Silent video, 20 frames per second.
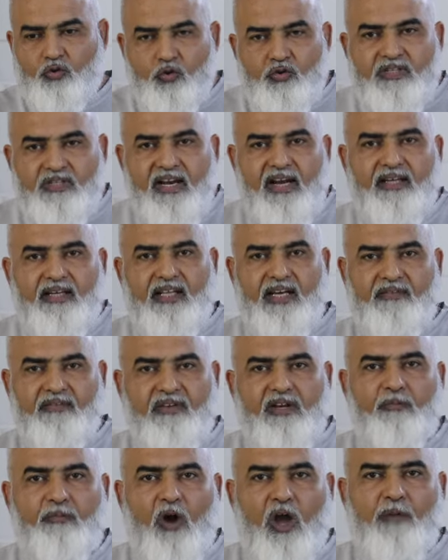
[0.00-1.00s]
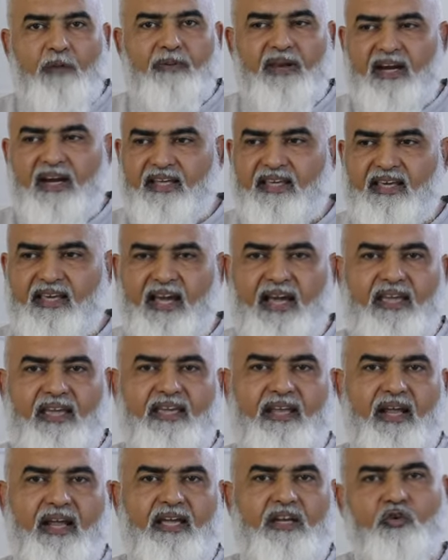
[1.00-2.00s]
दूसरे डिलीवरी बॉय पे लड़के आए
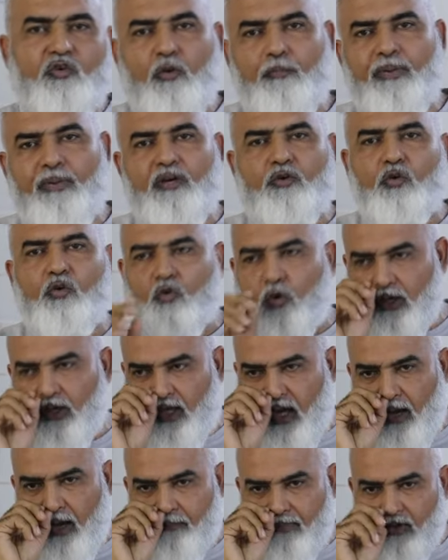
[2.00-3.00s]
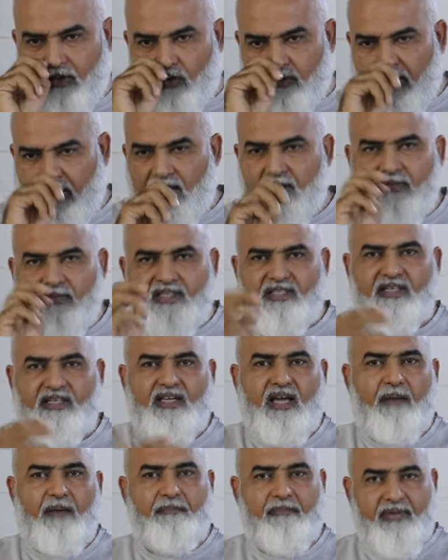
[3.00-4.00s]
हैं ना इनको बिल्कुल कोई काम भी नहीं होता इनमें
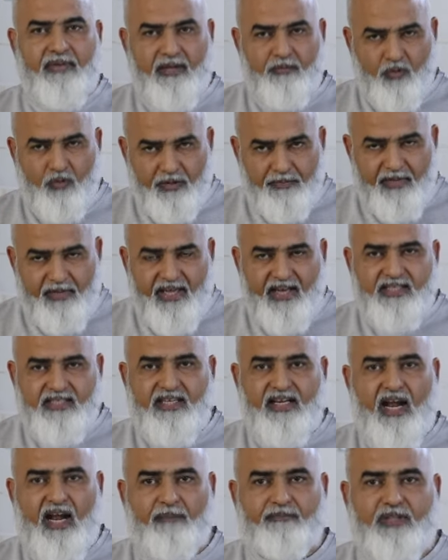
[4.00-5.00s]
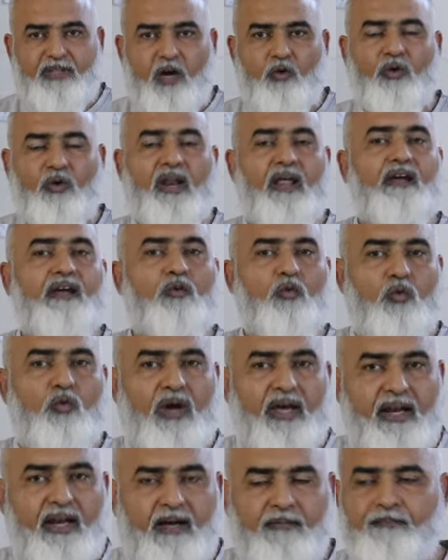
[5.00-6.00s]
जिनका मे, मेरे से रबता हुआ है
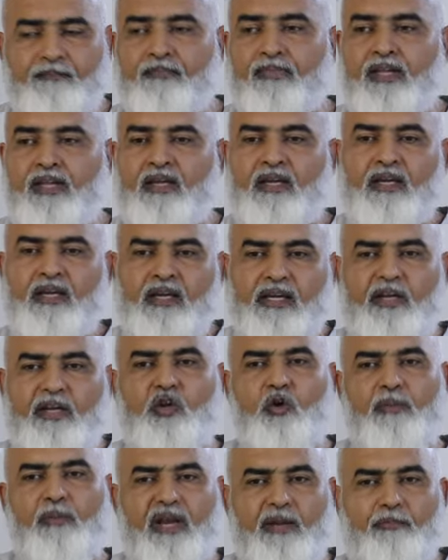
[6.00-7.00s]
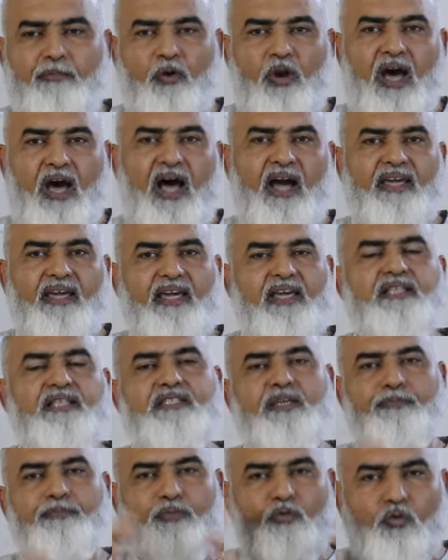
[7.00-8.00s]
हुआ है ना इनको मैंने बुला के
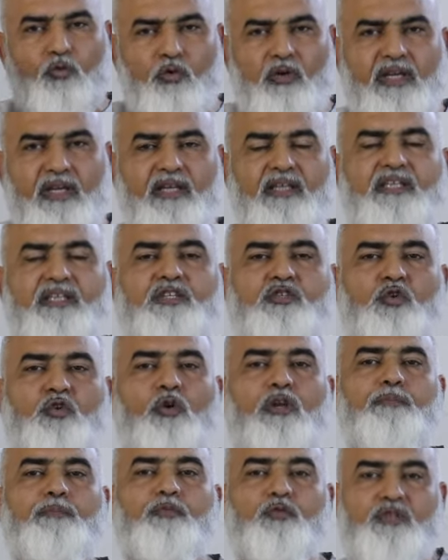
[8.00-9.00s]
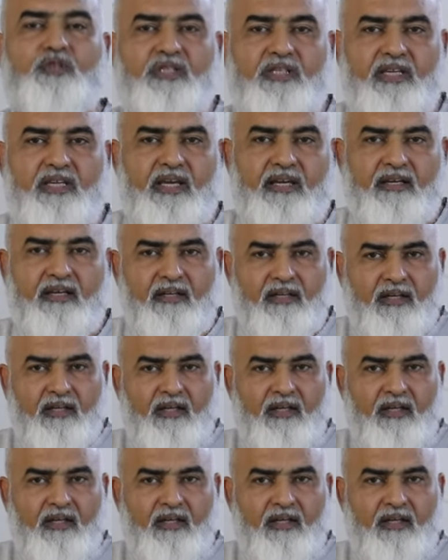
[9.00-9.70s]
इनसे पूरी इनकी स्टोरी पूछी है